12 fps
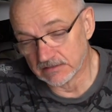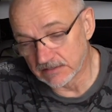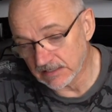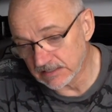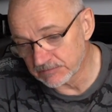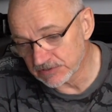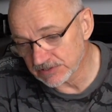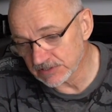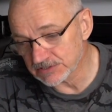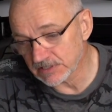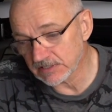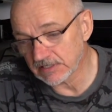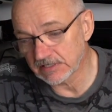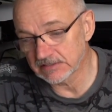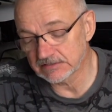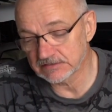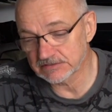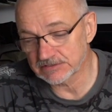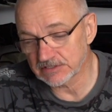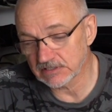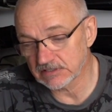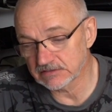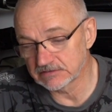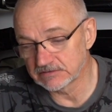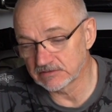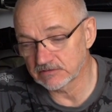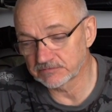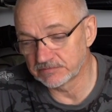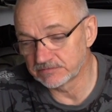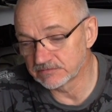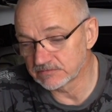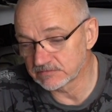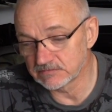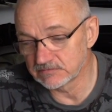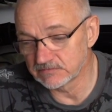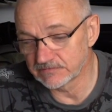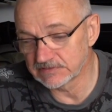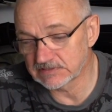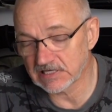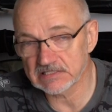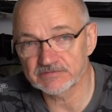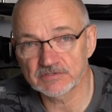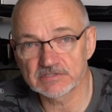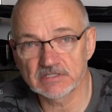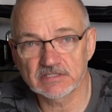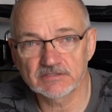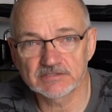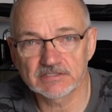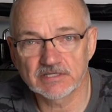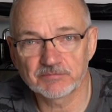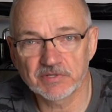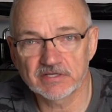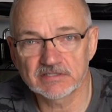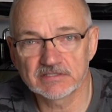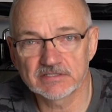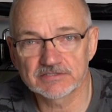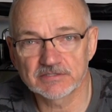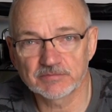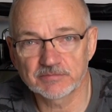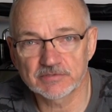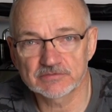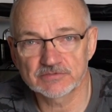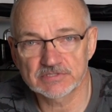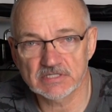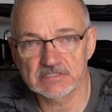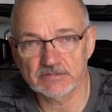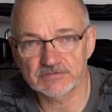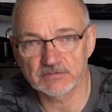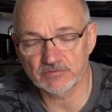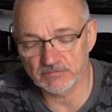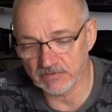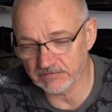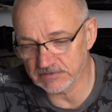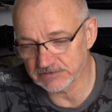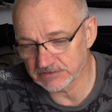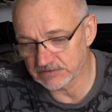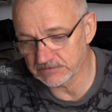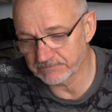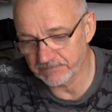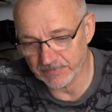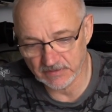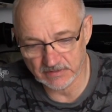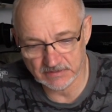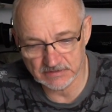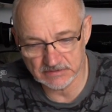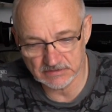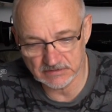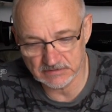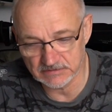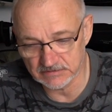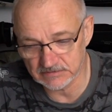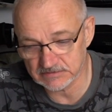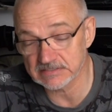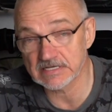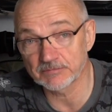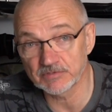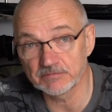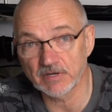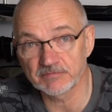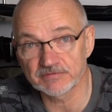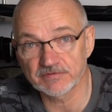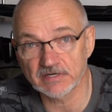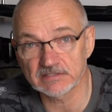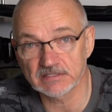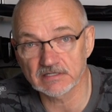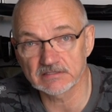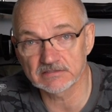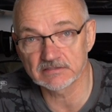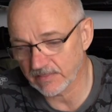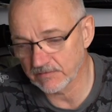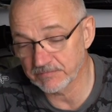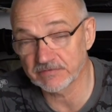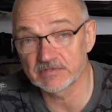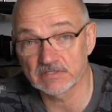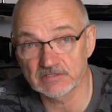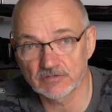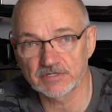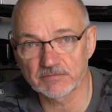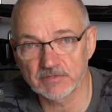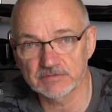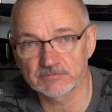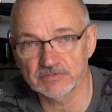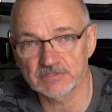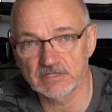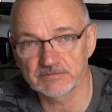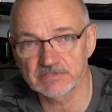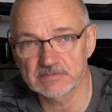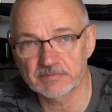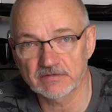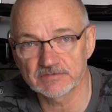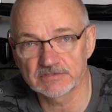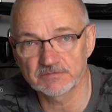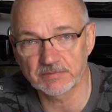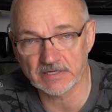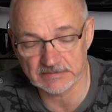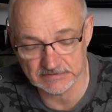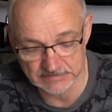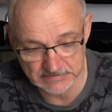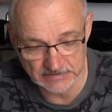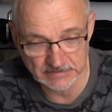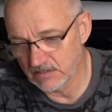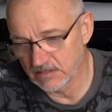No ale myślę, że, e, że no, wędkarstwo jest dlatego takie piękne, że po prostu trzeba zawsze próbować i, i czasami mamy farta i pewna teoria ma, może nam się sprawdzić w praktyce.